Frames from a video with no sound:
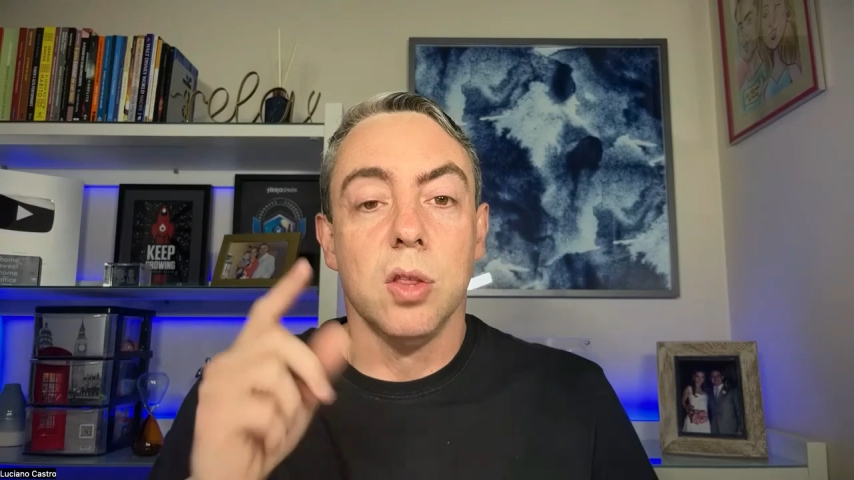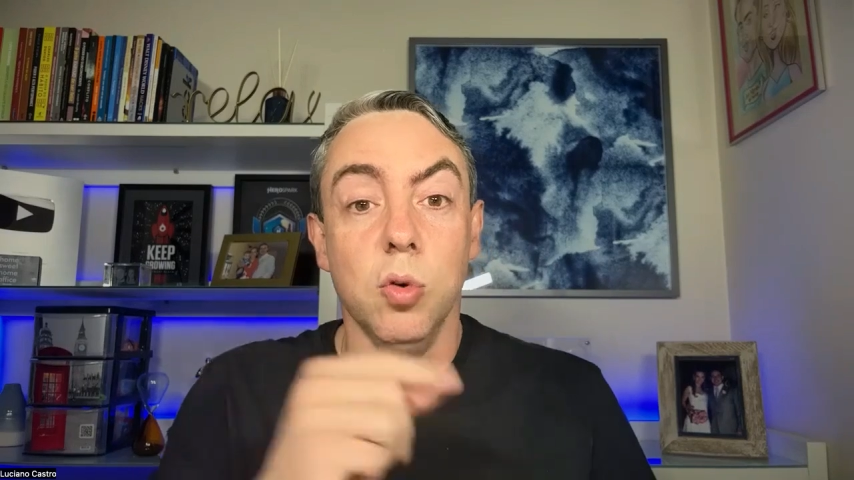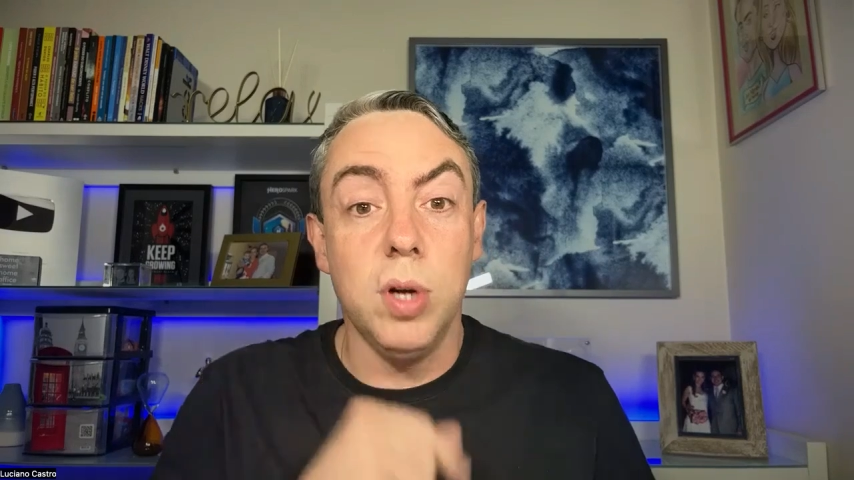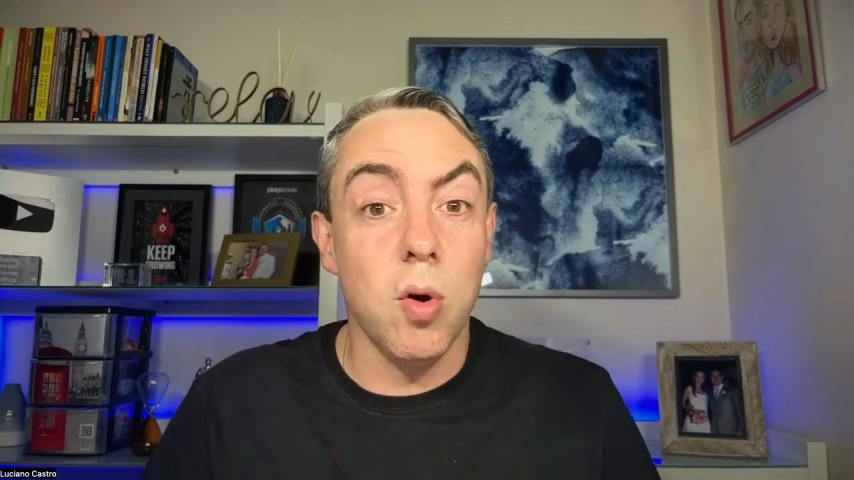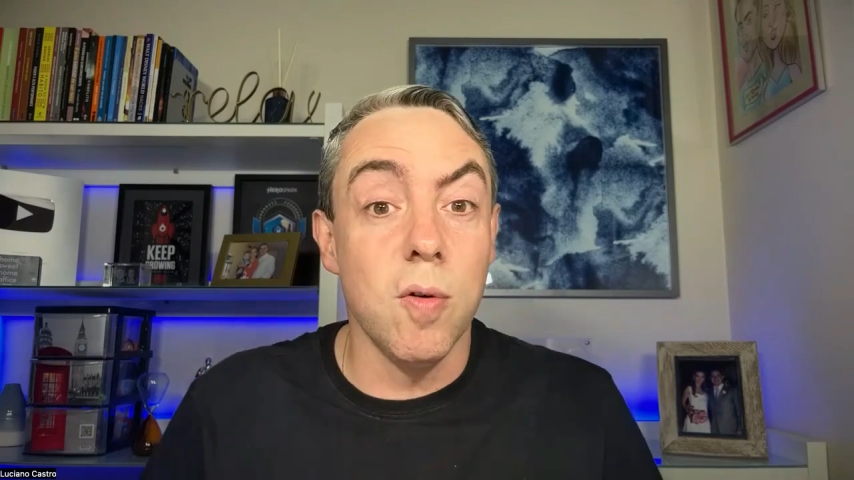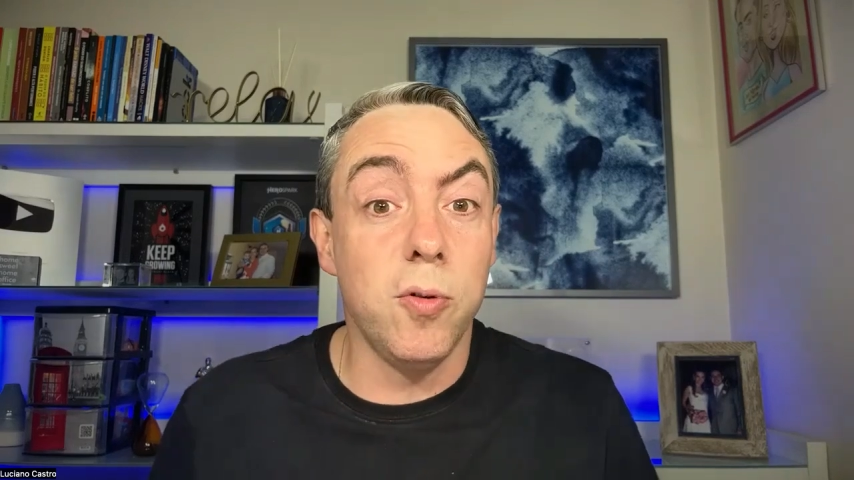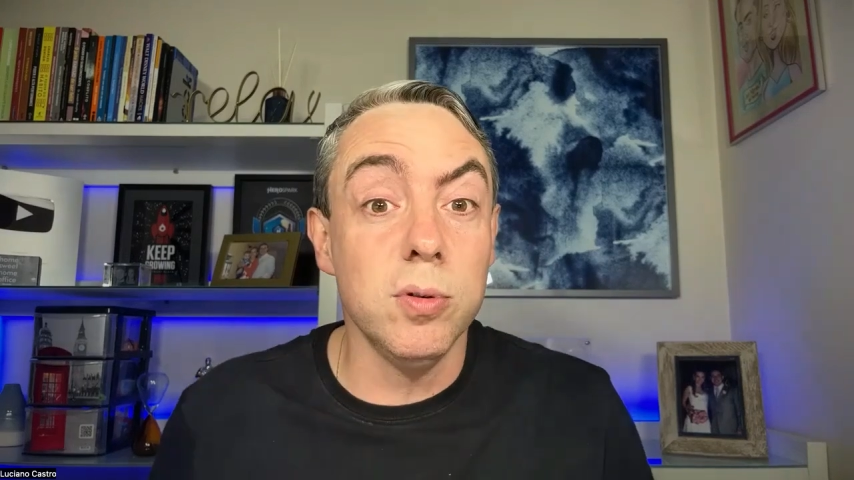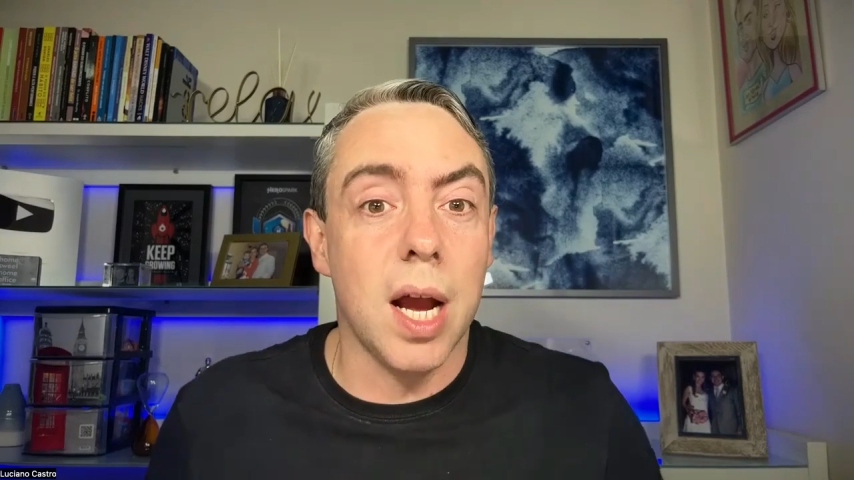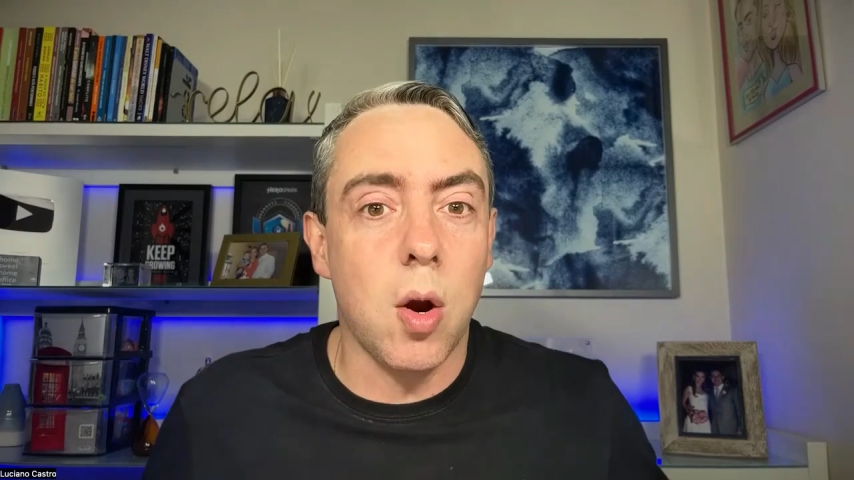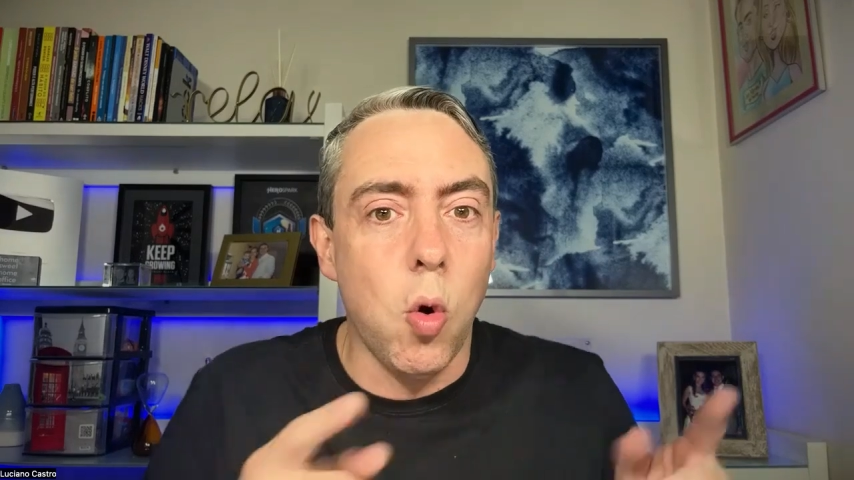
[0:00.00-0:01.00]
Nunca
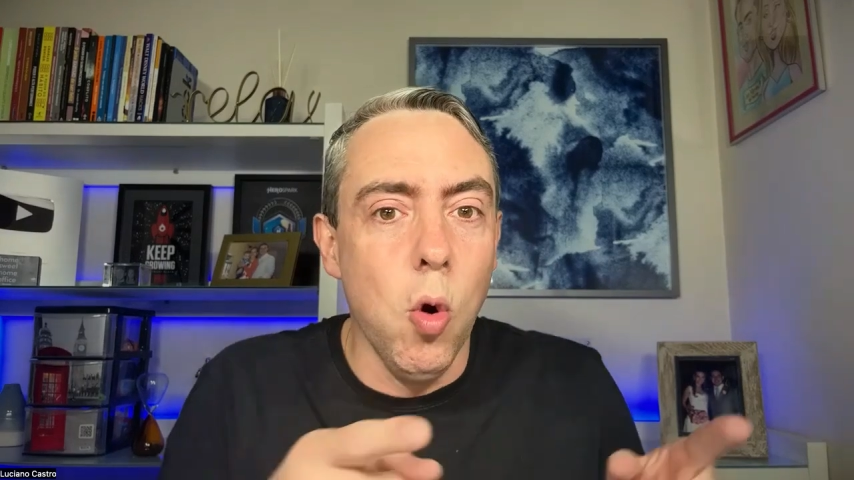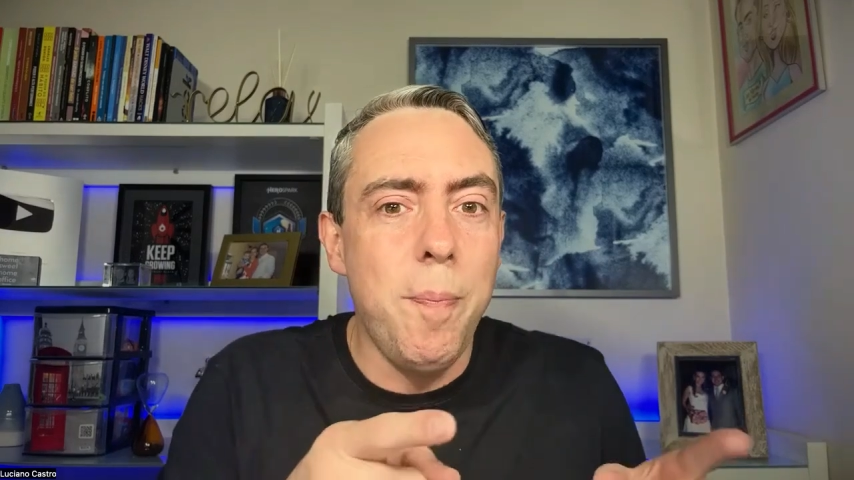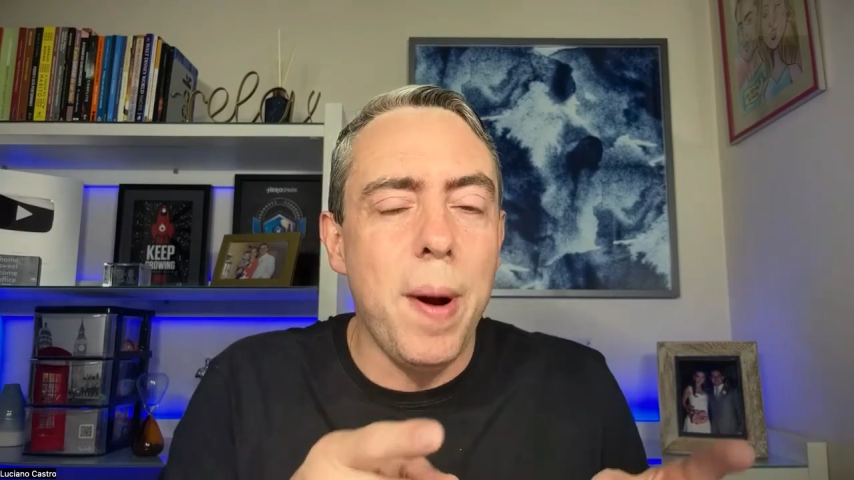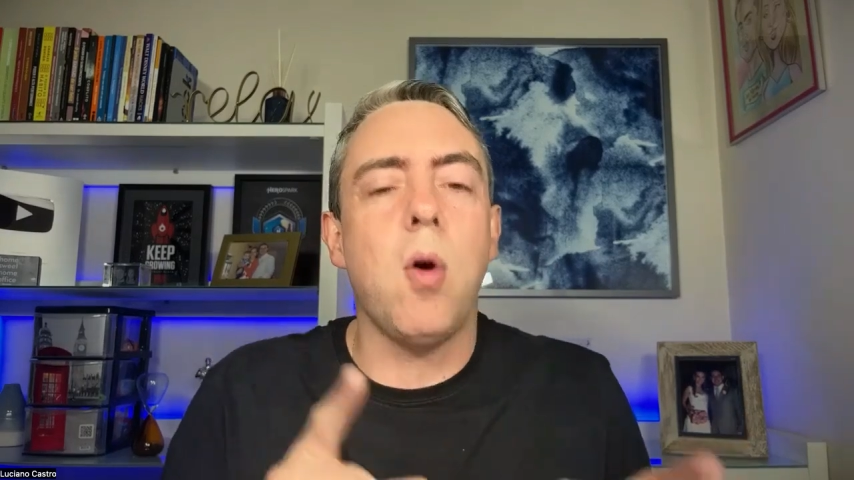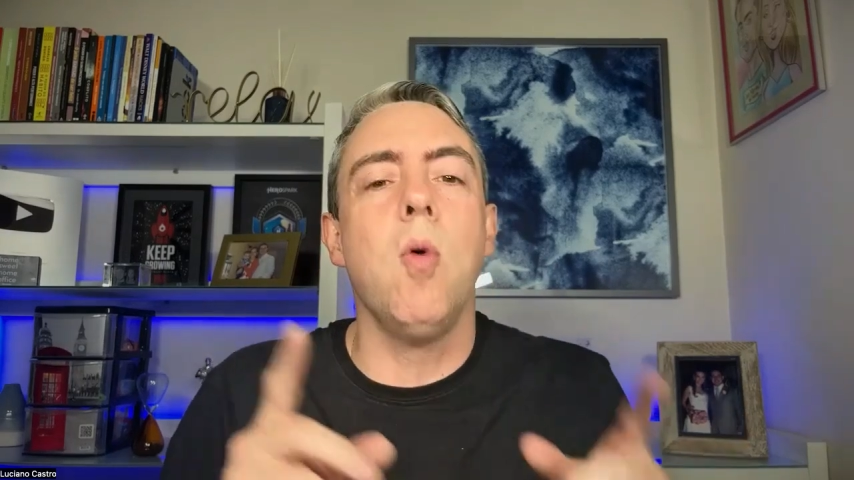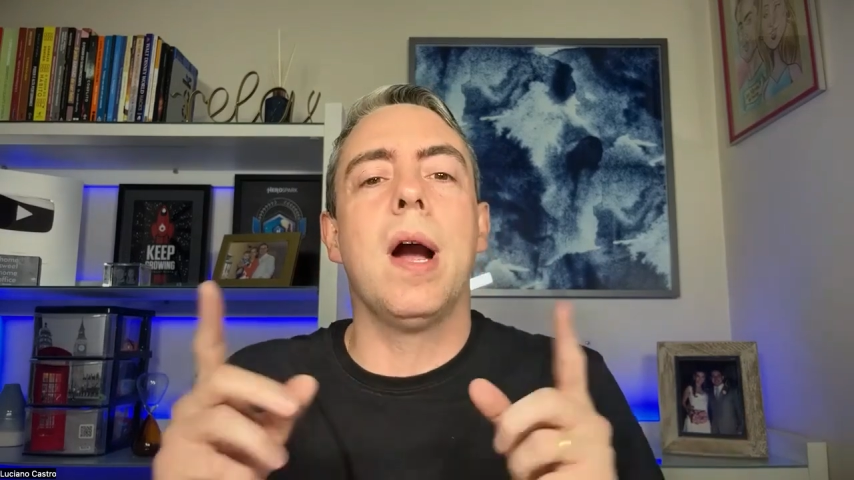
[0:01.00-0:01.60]
confunda culpa com